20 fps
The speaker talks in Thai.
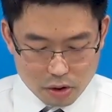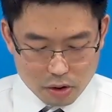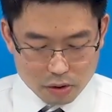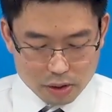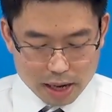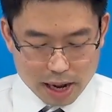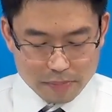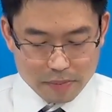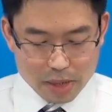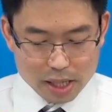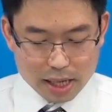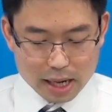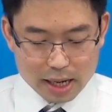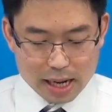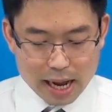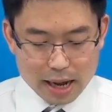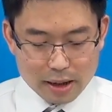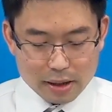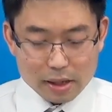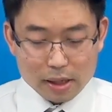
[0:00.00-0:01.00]
และเมื่อนั้น
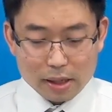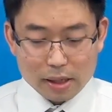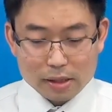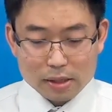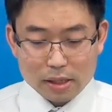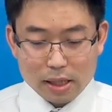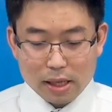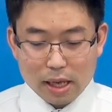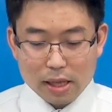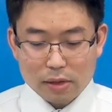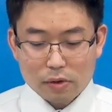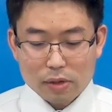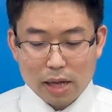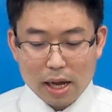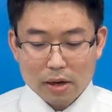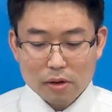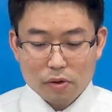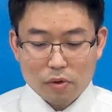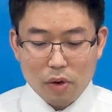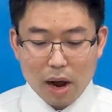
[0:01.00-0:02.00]
แหละทั้
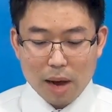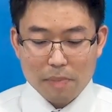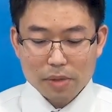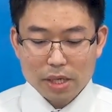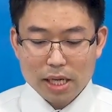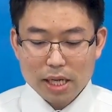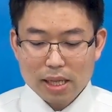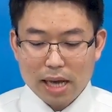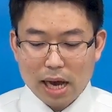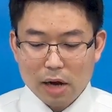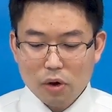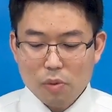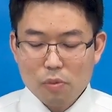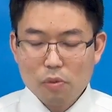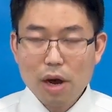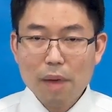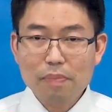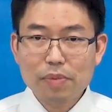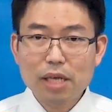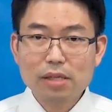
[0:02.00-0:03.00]
งความคิดอารมณ์
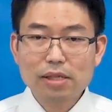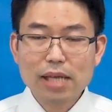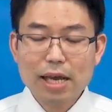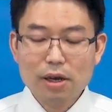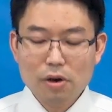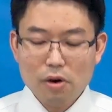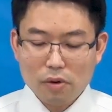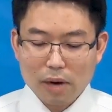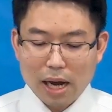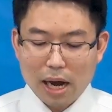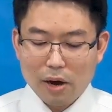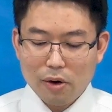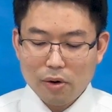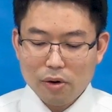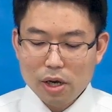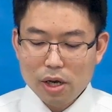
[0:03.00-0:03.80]
ความตั้งใจของเรา